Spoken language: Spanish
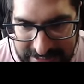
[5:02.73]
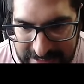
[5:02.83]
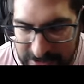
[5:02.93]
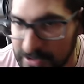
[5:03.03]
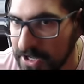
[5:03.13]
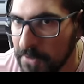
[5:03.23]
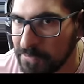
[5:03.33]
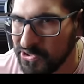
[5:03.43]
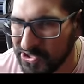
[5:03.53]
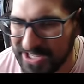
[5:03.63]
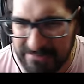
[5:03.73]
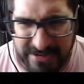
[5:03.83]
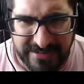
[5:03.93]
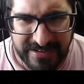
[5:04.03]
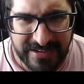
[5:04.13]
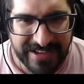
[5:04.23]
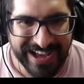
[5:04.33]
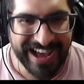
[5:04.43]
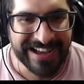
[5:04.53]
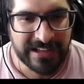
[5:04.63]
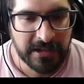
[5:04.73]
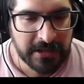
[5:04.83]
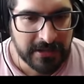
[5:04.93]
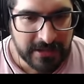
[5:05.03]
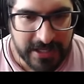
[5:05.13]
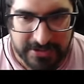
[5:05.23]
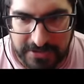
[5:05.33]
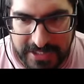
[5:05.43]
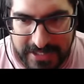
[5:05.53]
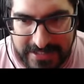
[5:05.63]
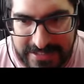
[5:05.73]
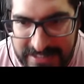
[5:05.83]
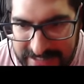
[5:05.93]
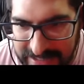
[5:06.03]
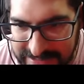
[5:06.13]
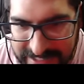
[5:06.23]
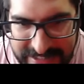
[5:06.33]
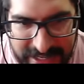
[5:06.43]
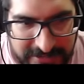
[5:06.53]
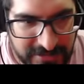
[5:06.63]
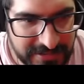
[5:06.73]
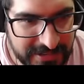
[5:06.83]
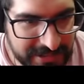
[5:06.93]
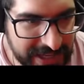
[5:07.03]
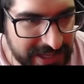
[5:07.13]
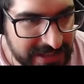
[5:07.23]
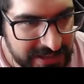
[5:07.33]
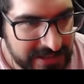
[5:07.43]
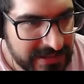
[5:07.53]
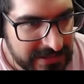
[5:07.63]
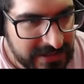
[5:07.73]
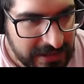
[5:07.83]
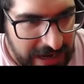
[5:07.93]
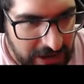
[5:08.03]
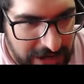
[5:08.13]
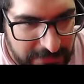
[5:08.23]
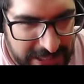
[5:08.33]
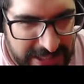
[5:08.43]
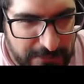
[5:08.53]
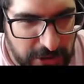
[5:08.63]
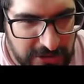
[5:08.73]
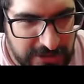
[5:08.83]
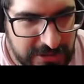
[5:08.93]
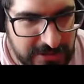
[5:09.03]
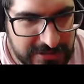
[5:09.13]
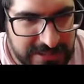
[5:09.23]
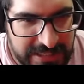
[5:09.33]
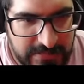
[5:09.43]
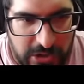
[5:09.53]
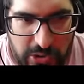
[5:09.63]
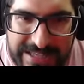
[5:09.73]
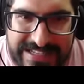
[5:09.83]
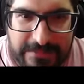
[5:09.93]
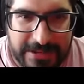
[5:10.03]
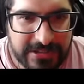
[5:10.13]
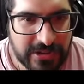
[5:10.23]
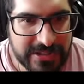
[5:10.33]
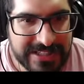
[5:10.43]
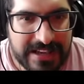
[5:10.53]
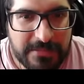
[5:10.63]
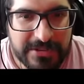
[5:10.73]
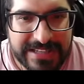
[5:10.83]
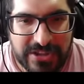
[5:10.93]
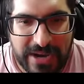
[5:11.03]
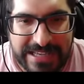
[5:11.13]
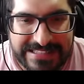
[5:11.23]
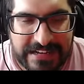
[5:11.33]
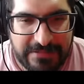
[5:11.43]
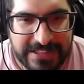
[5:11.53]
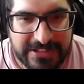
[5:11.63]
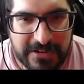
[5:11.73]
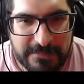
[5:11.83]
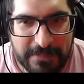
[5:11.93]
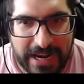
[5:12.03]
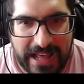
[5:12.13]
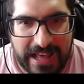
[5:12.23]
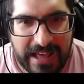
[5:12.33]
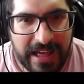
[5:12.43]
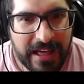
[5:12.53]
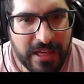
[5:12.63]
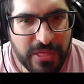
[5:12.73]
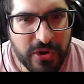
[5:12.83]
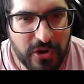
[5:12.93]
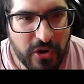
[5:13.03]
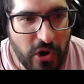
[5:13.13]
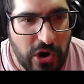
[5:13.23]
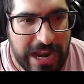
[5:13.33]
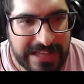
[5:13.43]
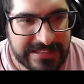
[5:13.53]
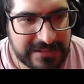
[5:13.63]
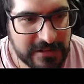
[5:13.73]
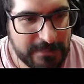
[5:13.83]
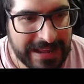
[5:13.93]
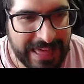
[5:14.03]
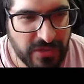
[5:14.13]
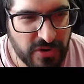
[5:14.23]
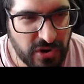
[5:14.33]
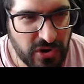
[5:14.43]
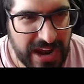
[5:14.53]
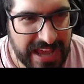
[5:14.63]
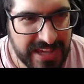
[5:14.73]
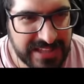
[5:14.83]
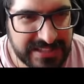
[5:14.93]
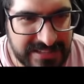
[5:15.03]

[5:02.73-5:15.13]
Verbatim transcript: Eh, ¿Sónico.demon? Ah, escondidas. Se incendia todo, ok. Ahora viene por nosotros el Demon. No hay salvación. Ya sabemos que no hay salvación para Don Colas, ¿no? Para Don Colanguitas.